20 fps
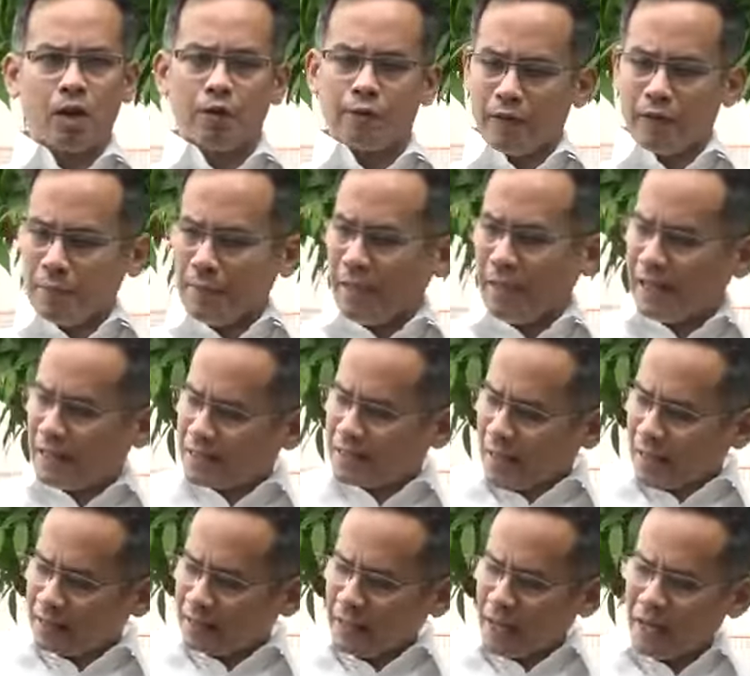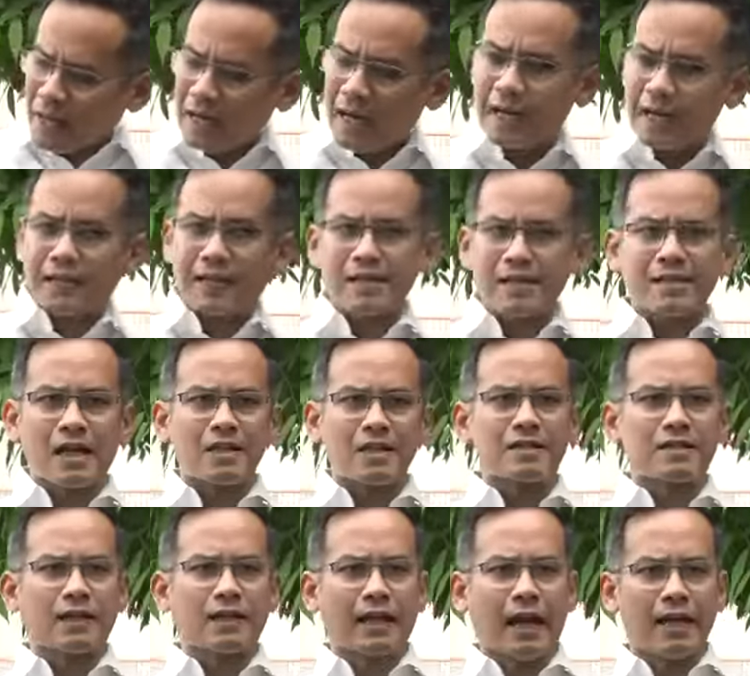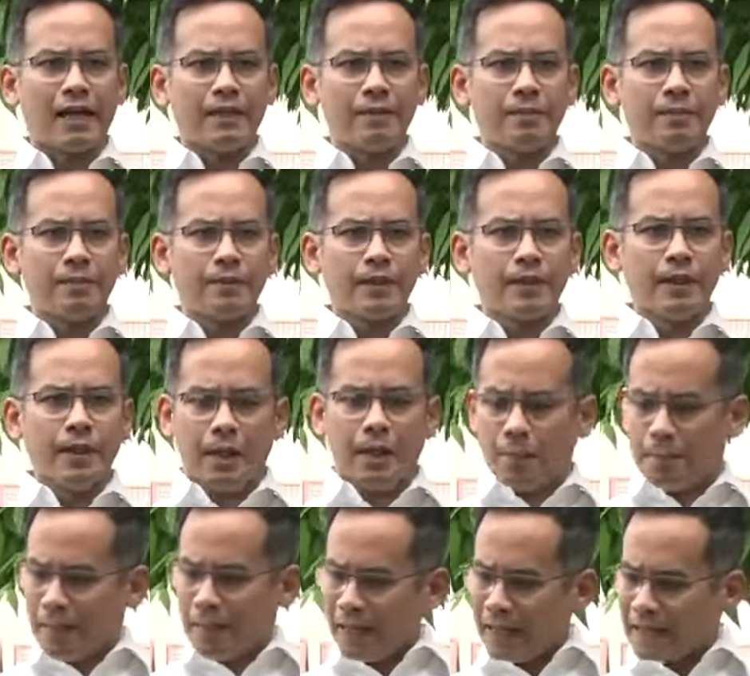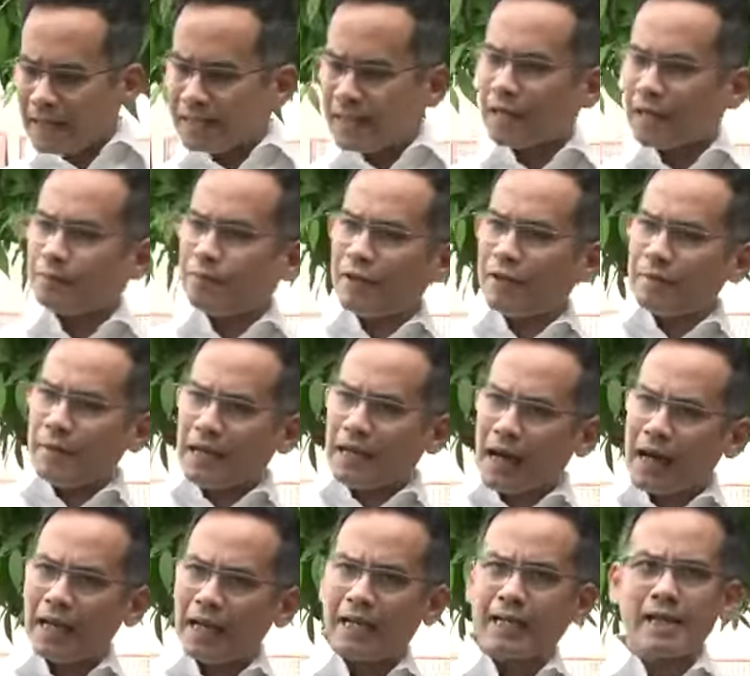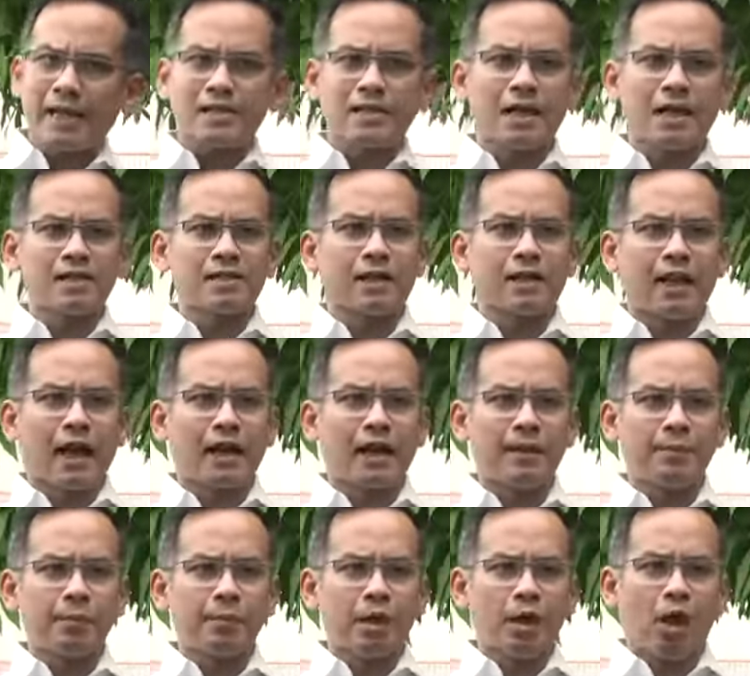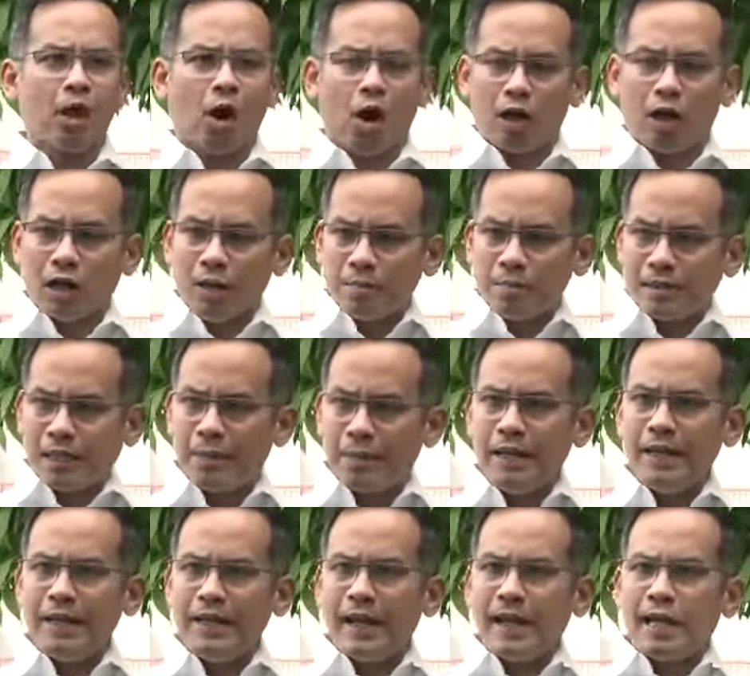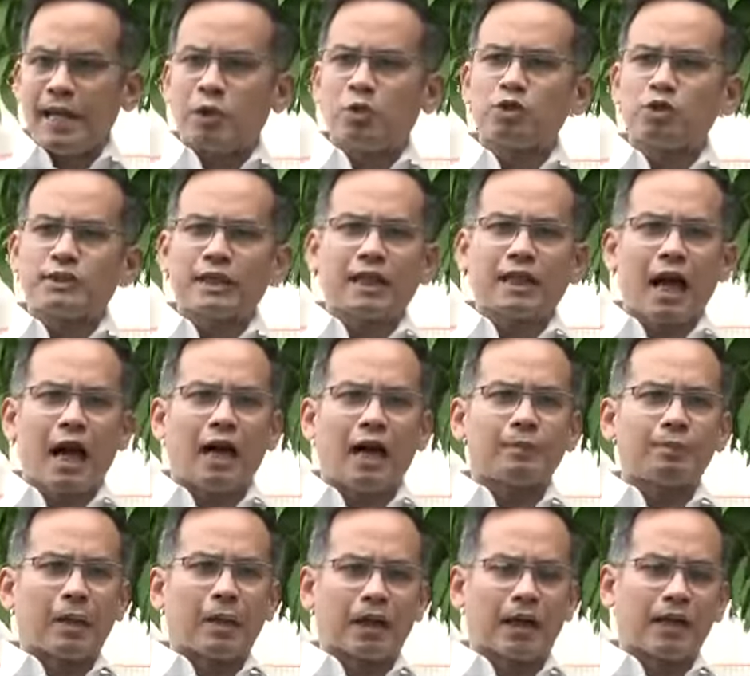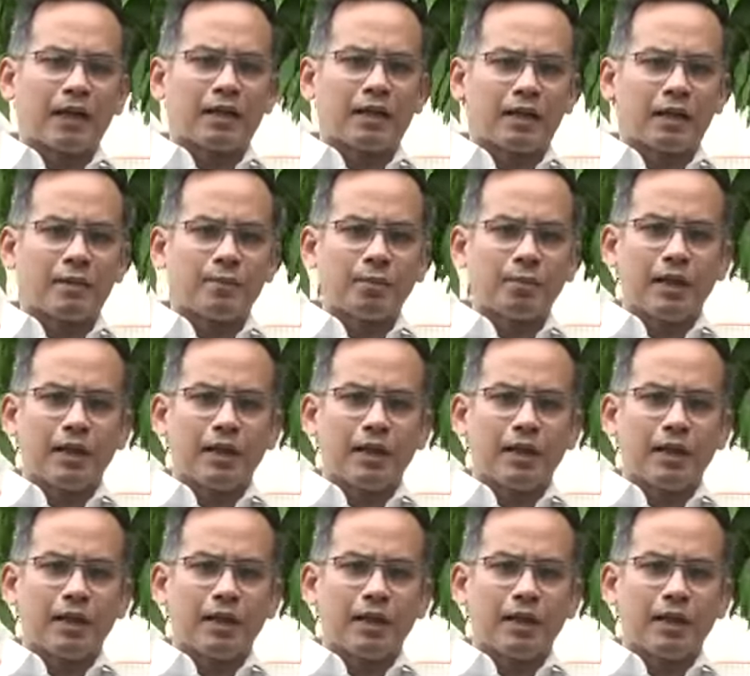फिर मेरे साथ नागालैंड के सांसद आए मेरे साथ फिर मेघालय के सांसद आए और हम सभी ने एक दूसरे का हाथ पकड़कर